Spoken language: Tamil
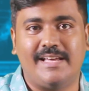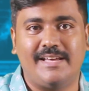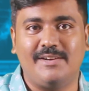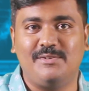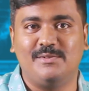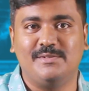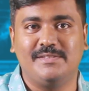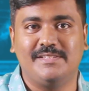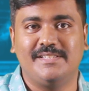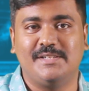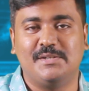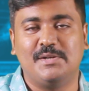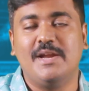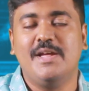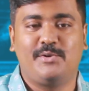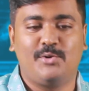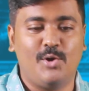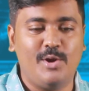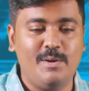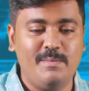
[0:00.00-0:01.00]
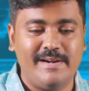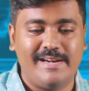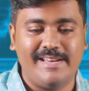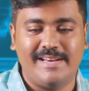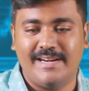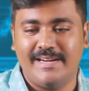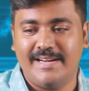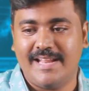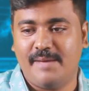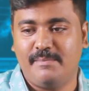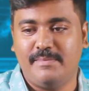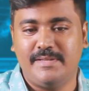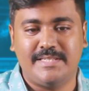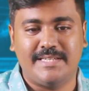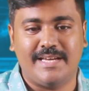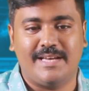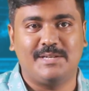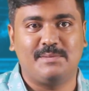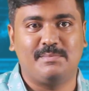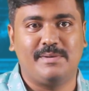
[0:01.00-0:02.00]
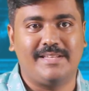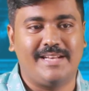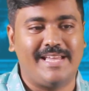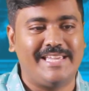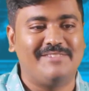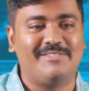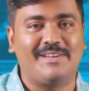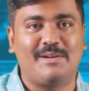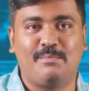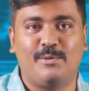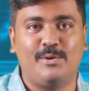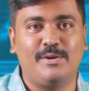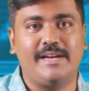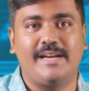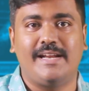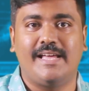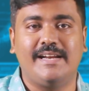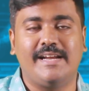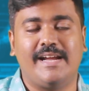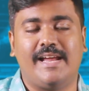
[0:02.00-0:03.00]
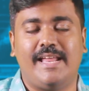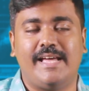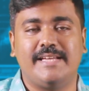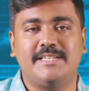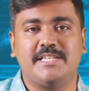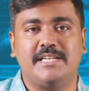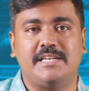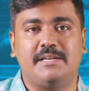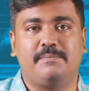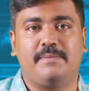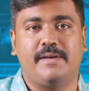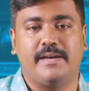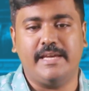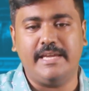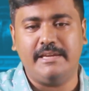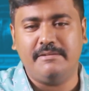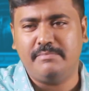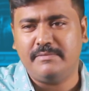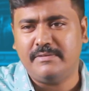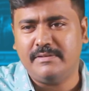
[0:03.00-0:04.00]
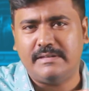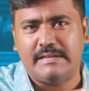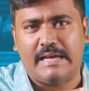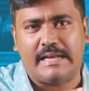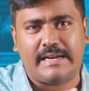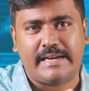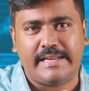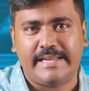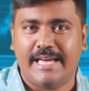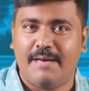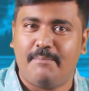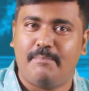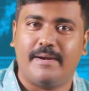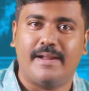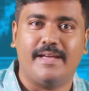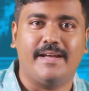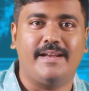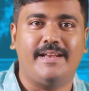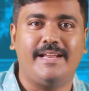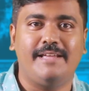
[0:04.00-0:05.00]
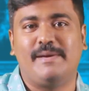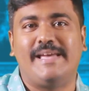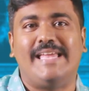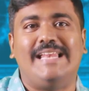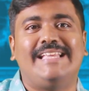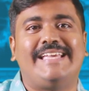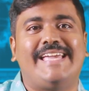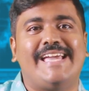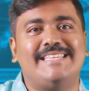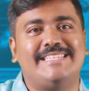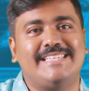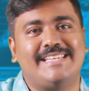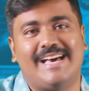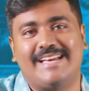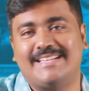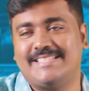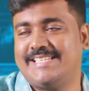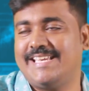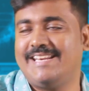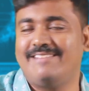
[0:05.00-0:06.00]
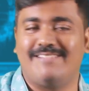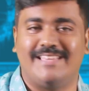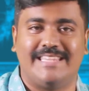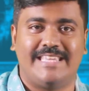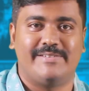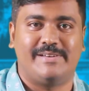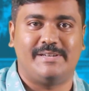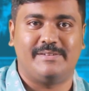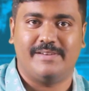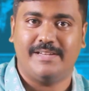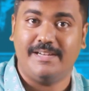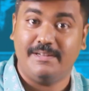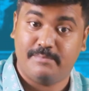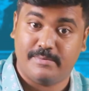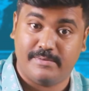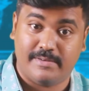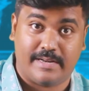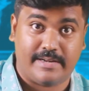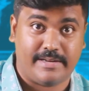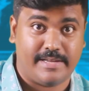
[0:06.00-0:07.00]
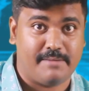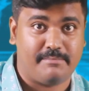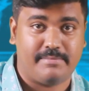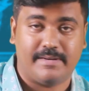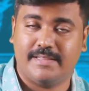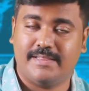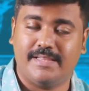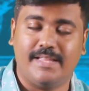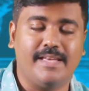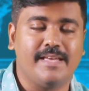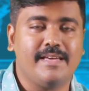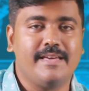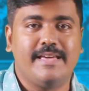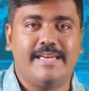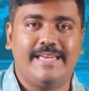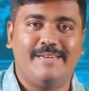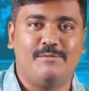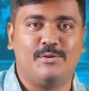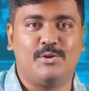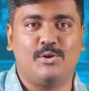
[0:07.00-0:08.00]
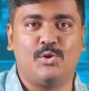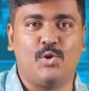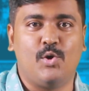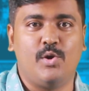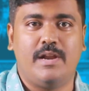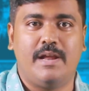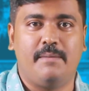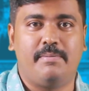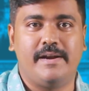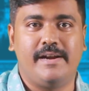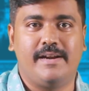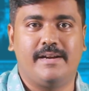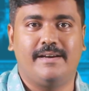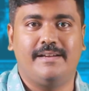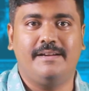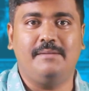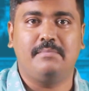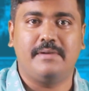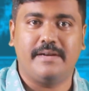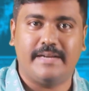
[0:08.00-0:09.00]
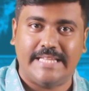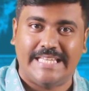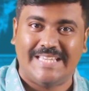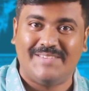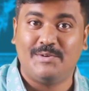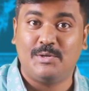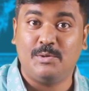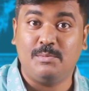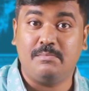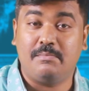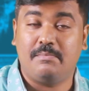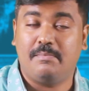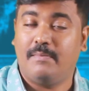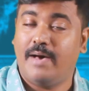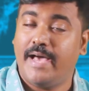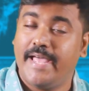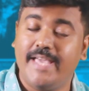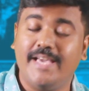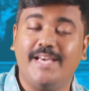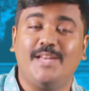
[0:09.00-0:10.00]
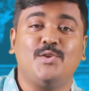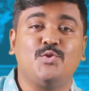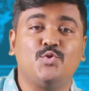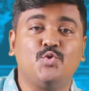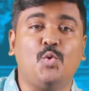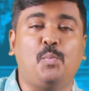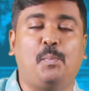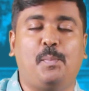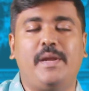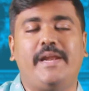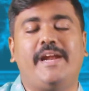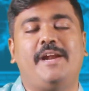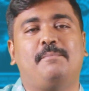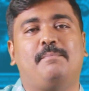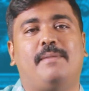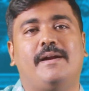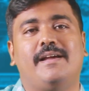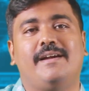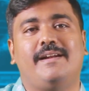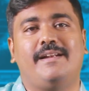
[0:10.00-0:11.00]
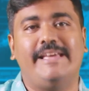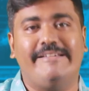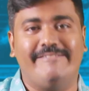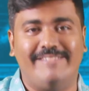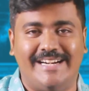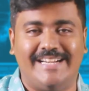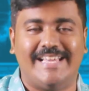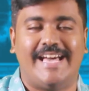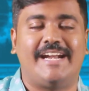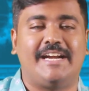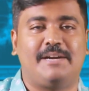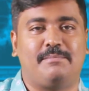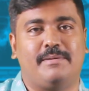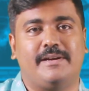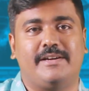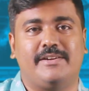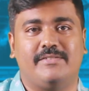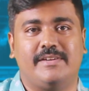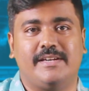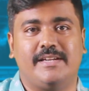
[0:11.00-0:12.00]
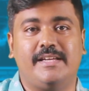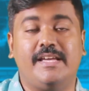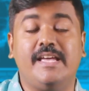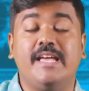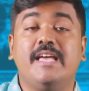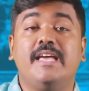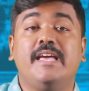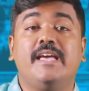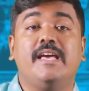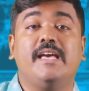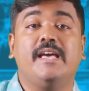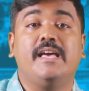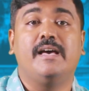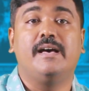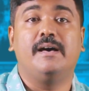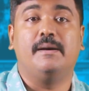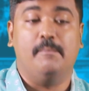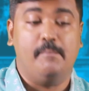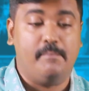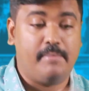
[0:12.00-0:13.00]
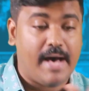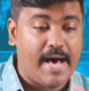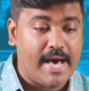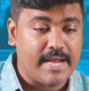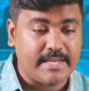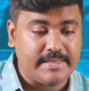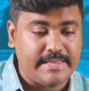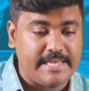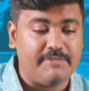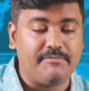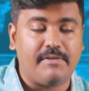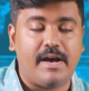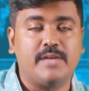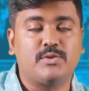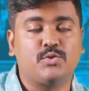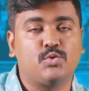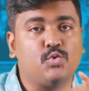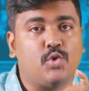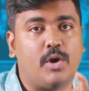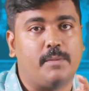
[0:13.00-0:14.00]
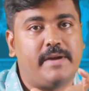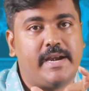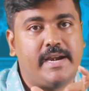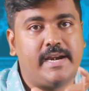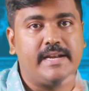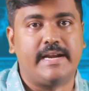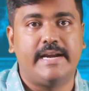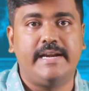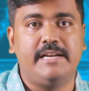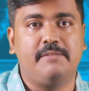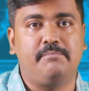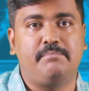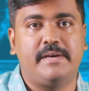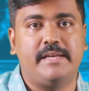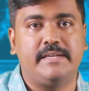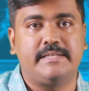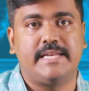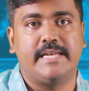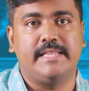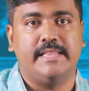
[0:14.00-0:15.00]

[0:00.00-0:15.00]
எல்லாரும் வந்து ட்ரோல் மெட்டீரியல்னால் அமித்ஷாவுக்கு பதிலாக இவரை போட்டு எல்லாரும் கலாய்ச்சிட்டு இருப்பாங்க இப்போ நிறையா படங்கள் இப்போ எல்கேஜியில் அரசியல்வாதியை வருவார் இப்போ நிறையா படத்தில் இவர் ரோல்லாம் பண்ணிட்டு இருக்காரு பட் இவரும் பயங்கர சூப்பர் ஹிட் படங்களை இவர் டேரக்ட் பண்ண பண்ணவர் பாரதி வாசு அப்படின்னு ரெண்டு பேர்